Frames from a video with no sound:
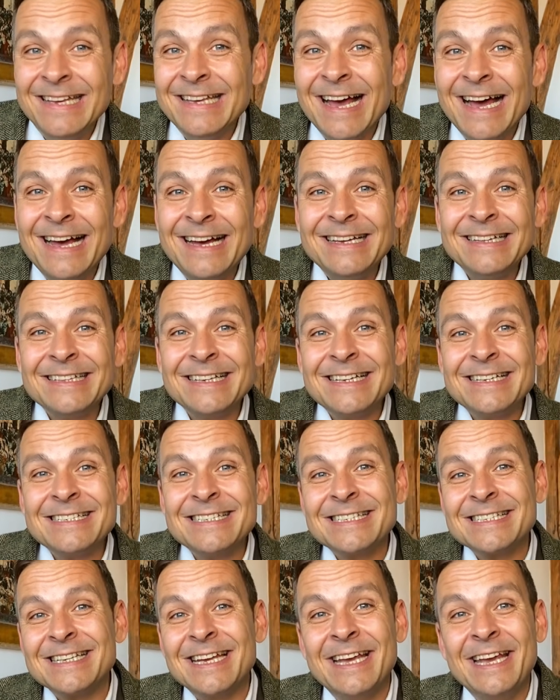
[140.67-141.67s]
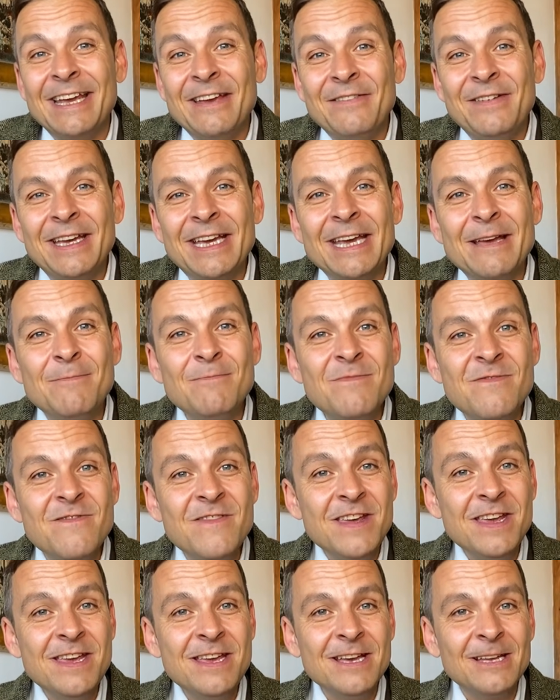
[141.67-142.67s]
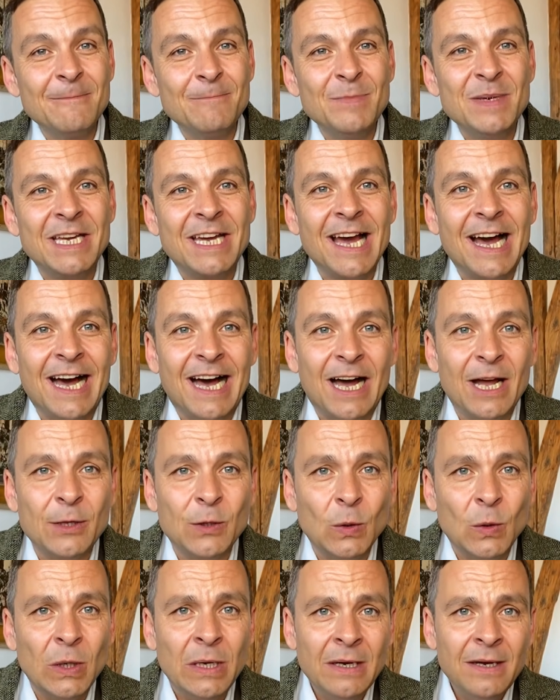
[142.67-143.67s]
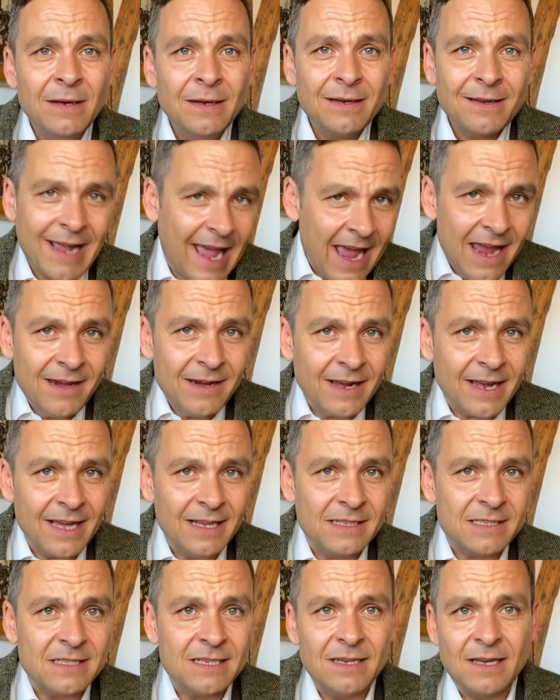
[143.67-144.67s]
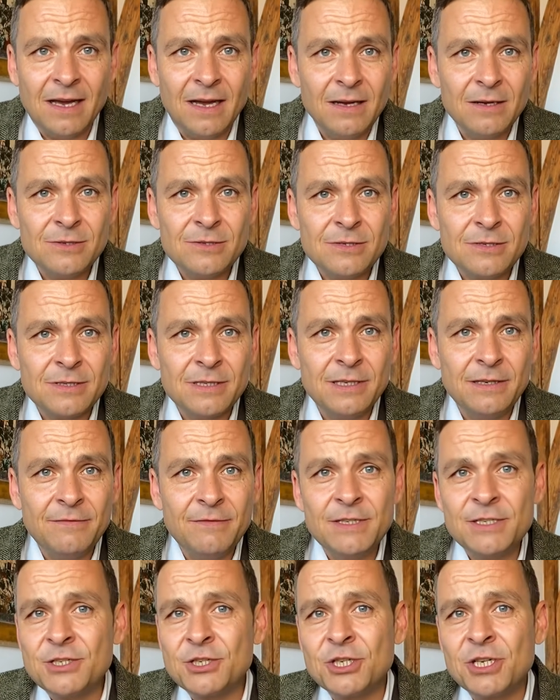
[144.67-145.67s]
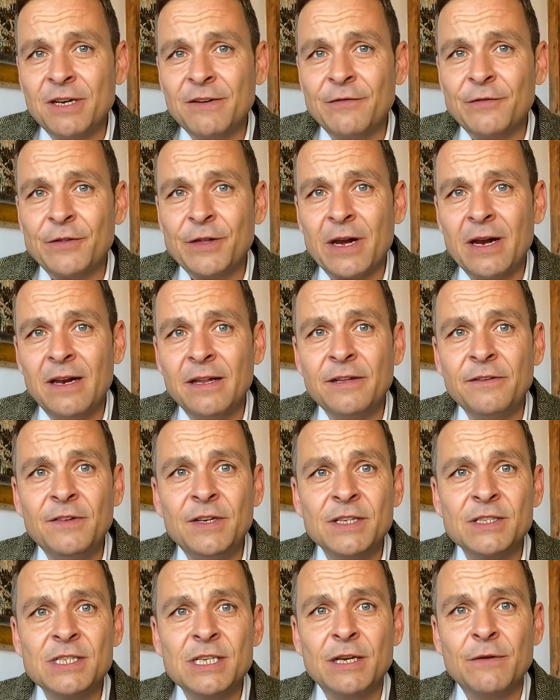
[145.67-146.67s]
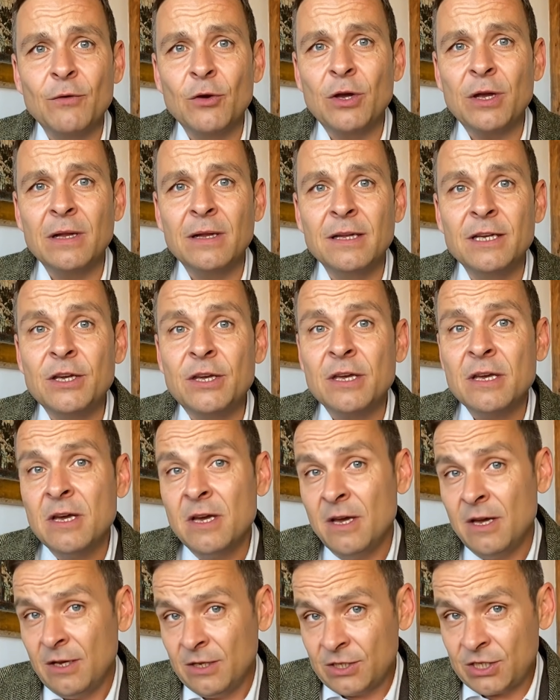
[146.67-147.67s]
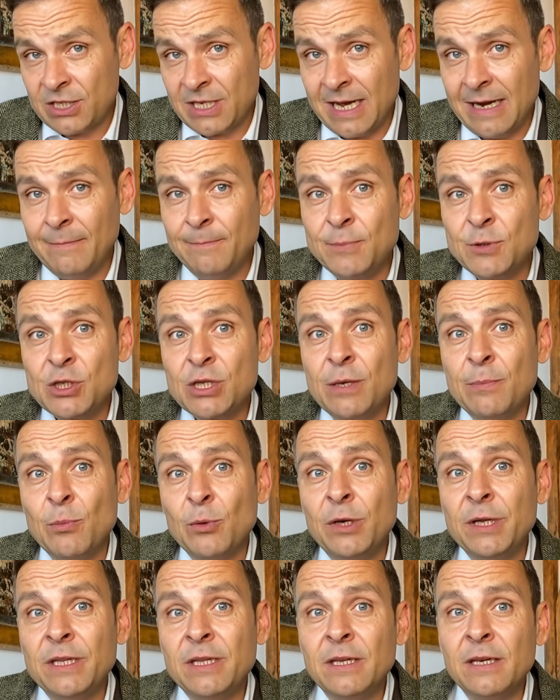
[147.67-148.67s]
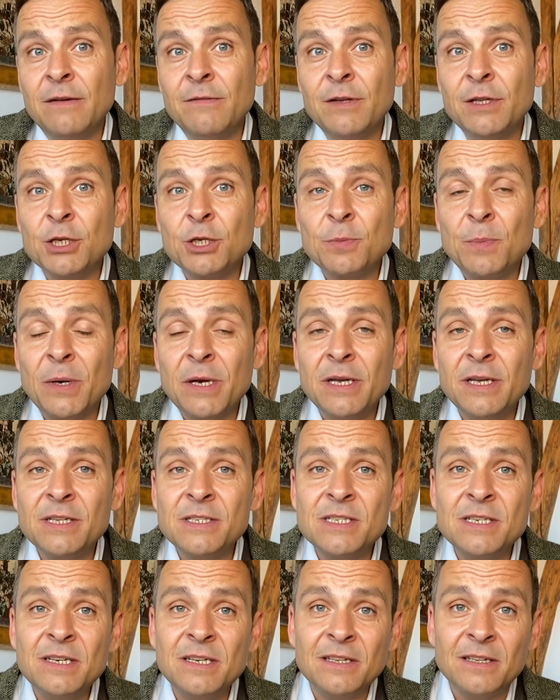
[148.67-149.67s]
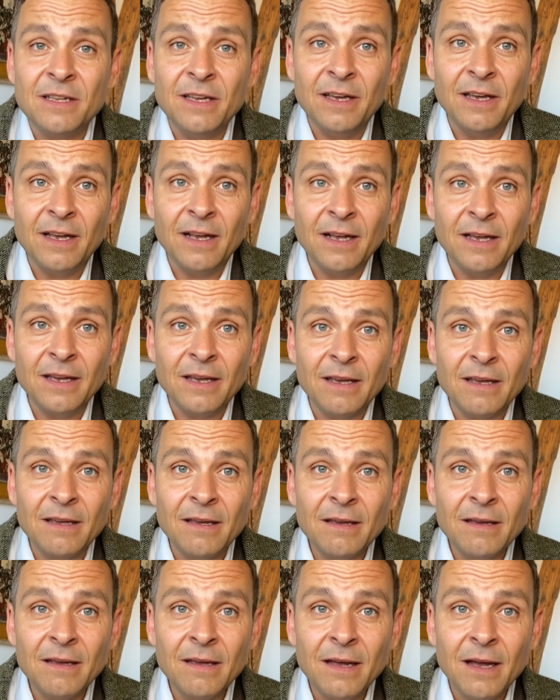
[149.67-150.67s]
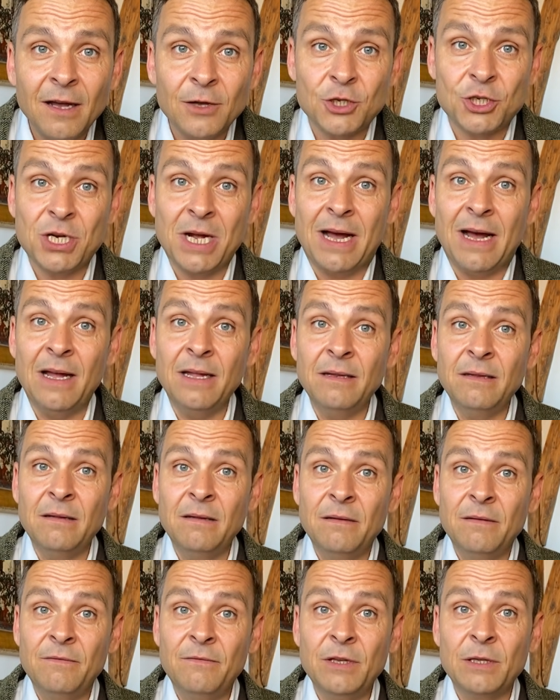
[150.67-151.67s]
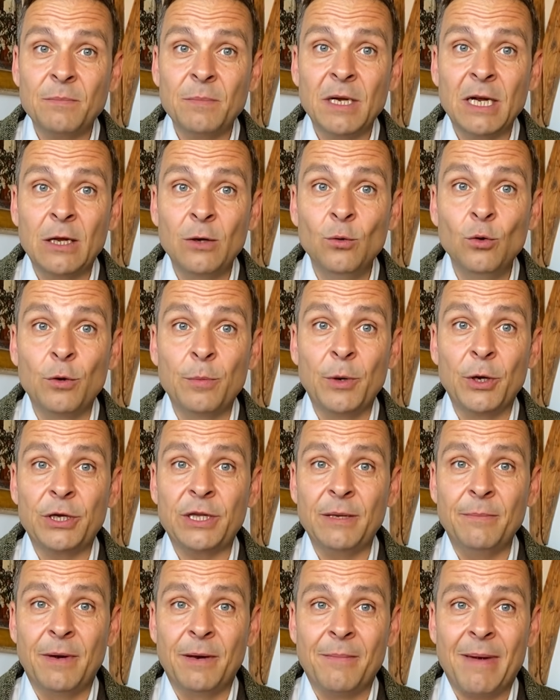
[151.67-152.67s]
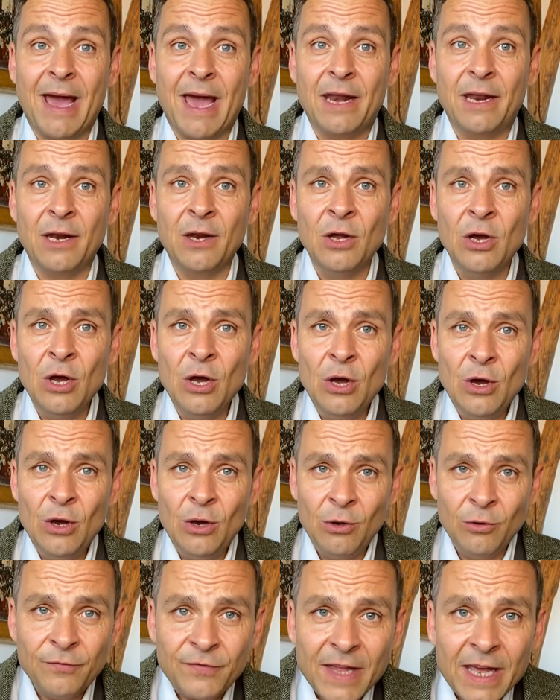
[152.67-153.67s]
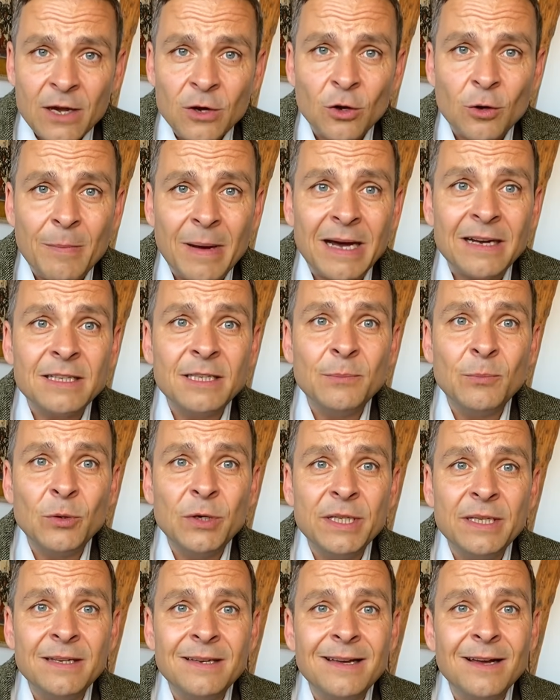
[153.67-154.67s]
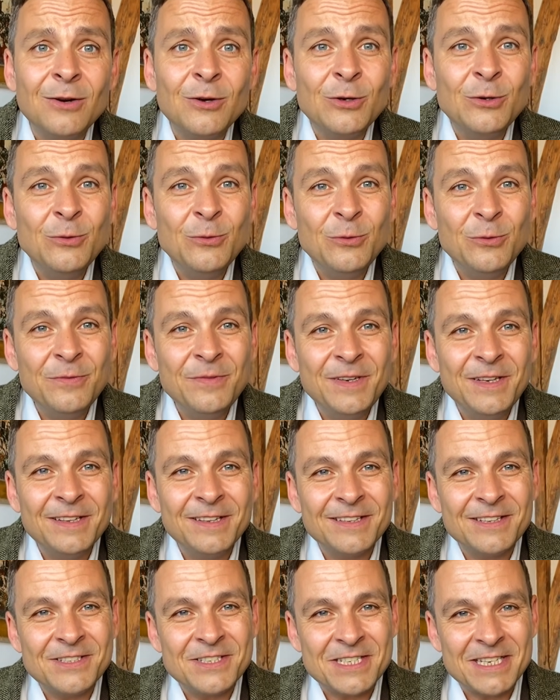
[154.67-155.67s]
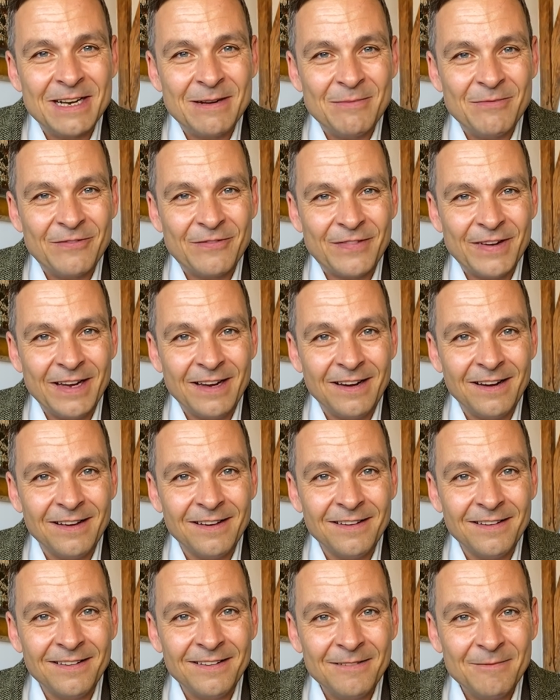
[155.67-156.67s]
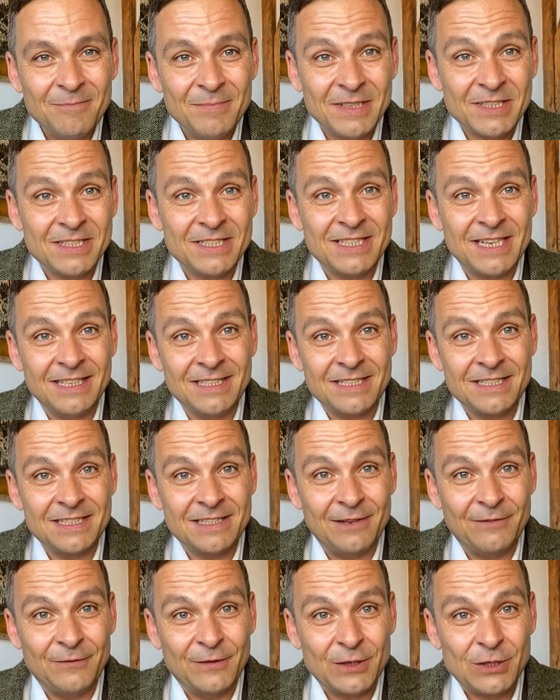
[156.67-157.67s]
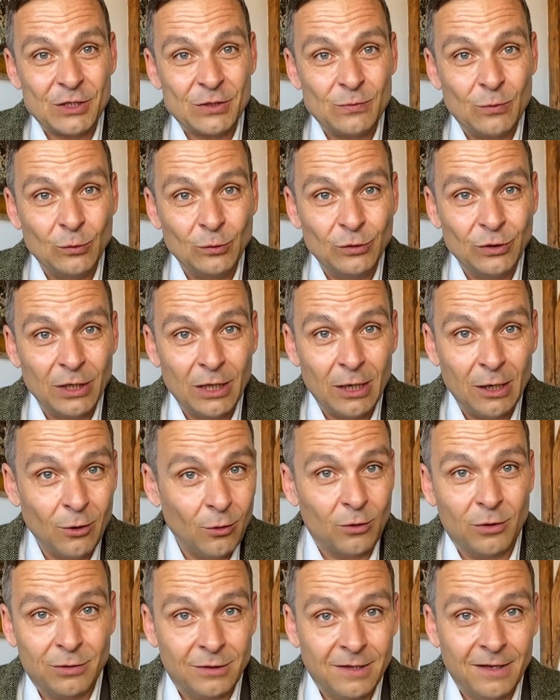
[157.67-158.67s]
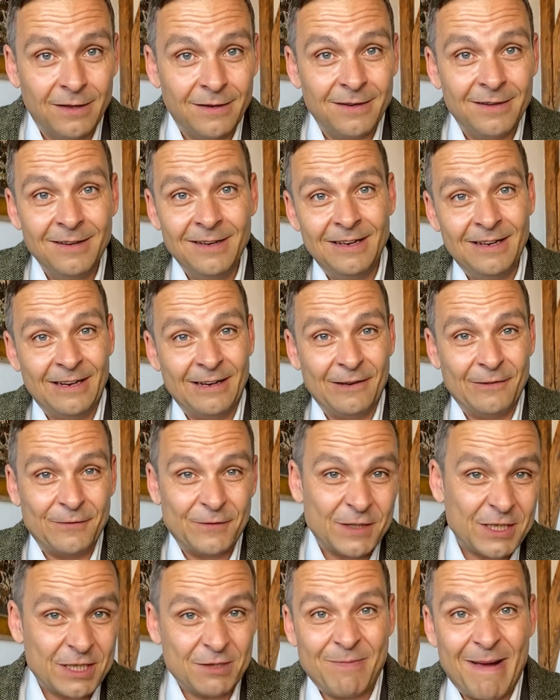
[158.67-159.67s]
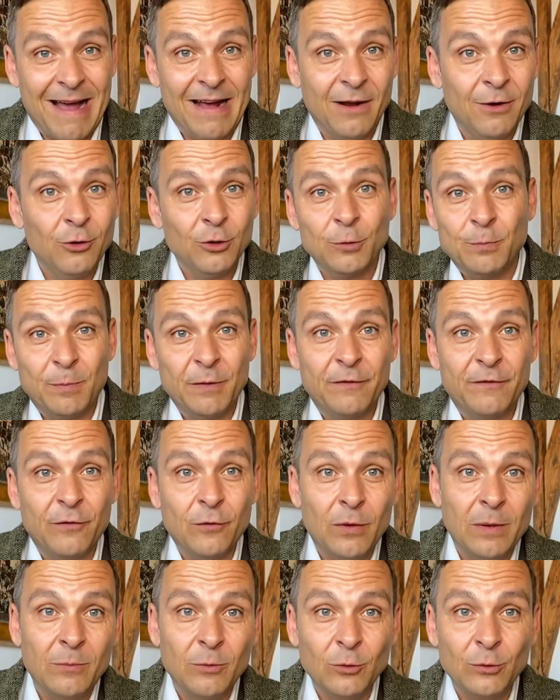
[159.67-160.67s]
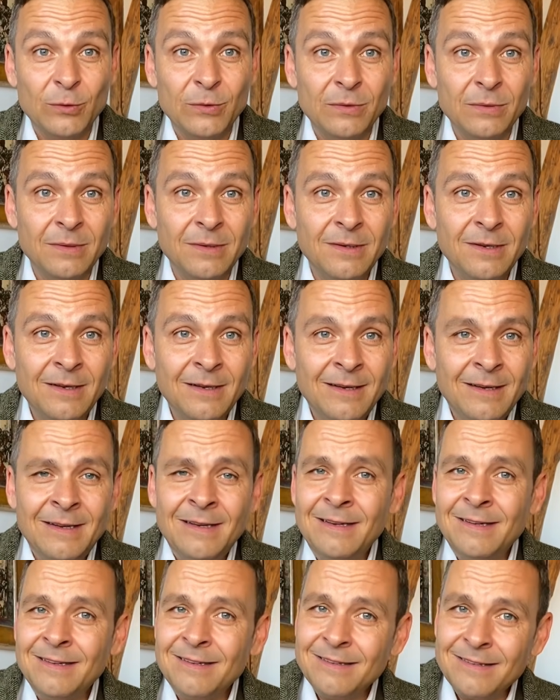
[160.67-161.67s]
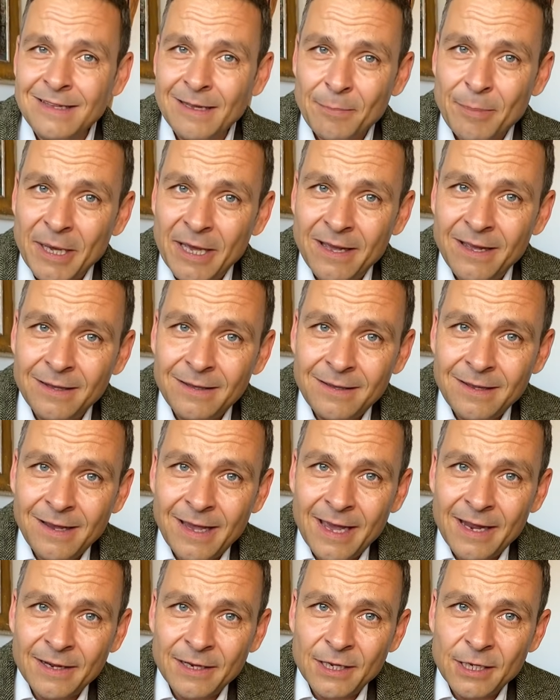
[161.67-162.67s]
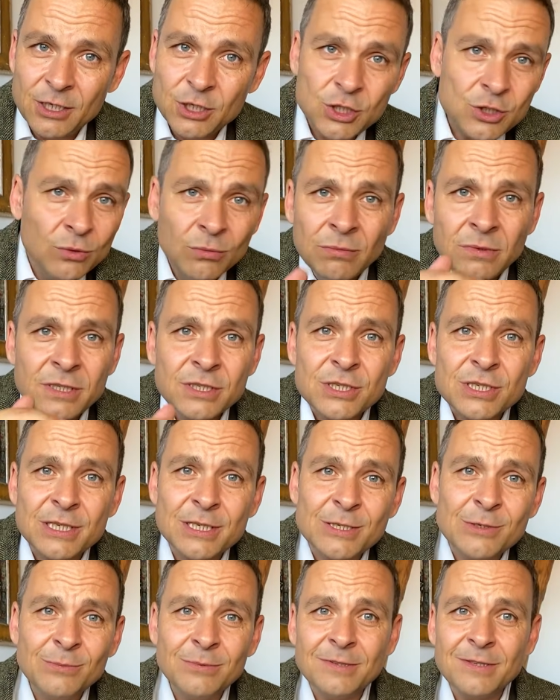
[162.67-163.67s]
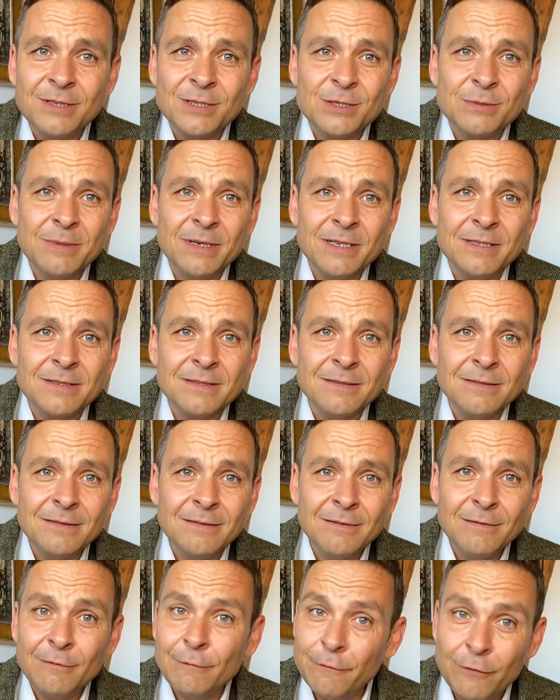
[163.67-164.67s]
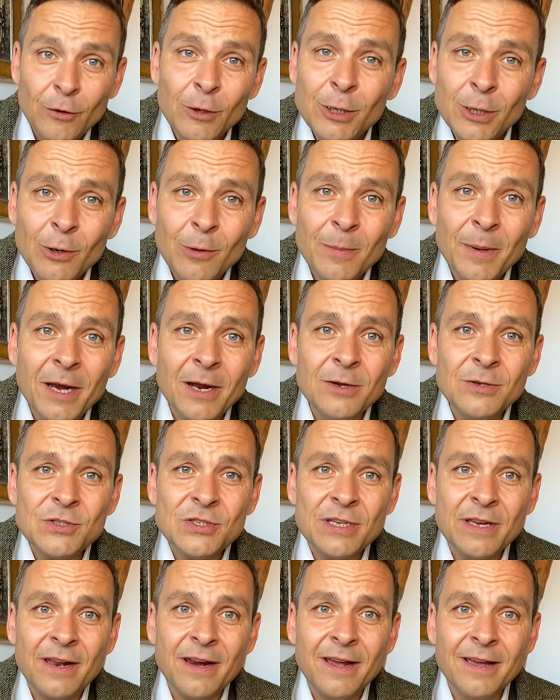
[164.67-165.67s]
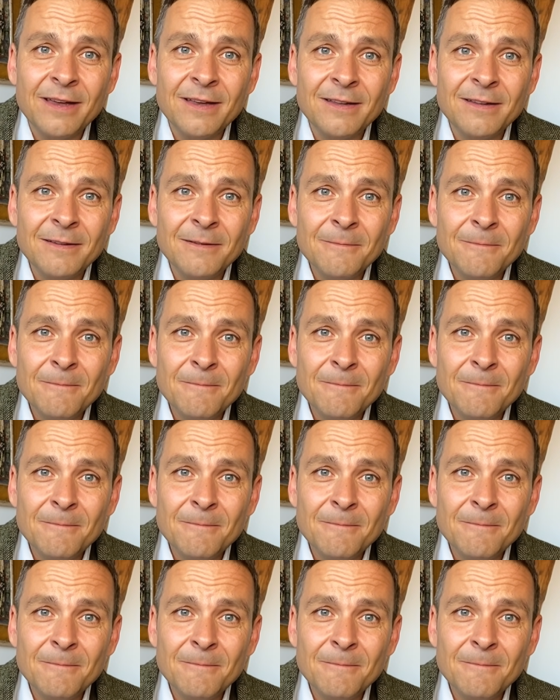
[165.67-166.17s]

Ja, das ewige Viren-Mikado. Keiner kennt sich aus, die Wissenschaft relativiert sich wöchentlich, selbst die Politik widerspricht sich täglich. Aus Schaden wird man klug, möchte man meinen, und dennoch macht die Politik auch nun wieder denselben Fehler. Man setzt auf das Wunder Lockdown, auf Zwang und Bevormundung. Dabei hätte ein gesundes Gesundheitswesen vollkommen ausgereicht.